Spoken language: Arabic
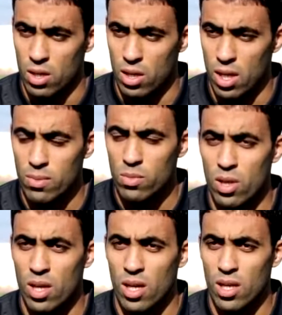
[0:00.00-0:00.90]
الحمد
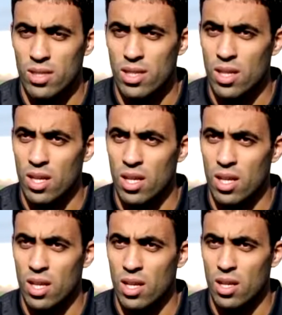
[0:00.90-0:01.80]
لله السنة
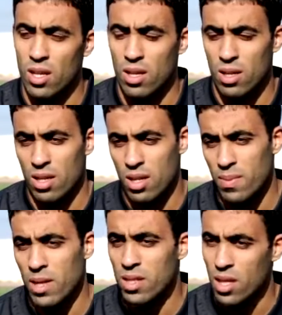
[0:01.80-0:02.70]

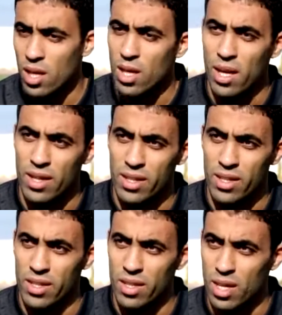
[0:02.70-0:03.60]
اللي بعدها
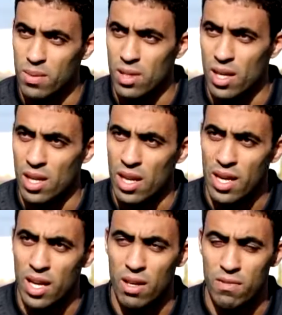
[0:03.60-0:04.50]
كان آه، حمد الله
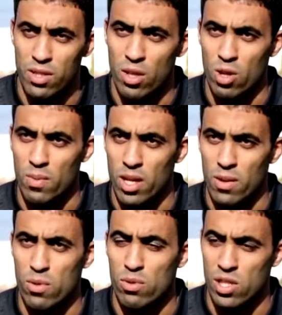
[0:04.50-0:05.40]
الحقيقي في الدوري
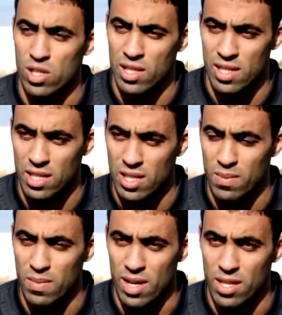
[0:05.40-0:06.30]
المغربي وسجلت
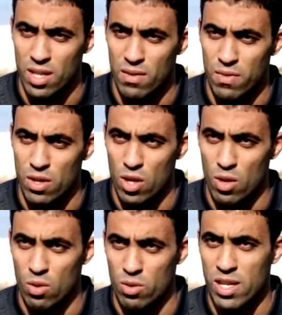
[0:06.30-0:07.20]
كثير من الأهداف
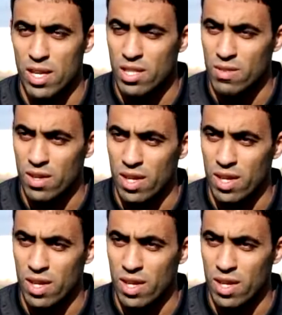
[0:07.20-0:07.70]
وساعدت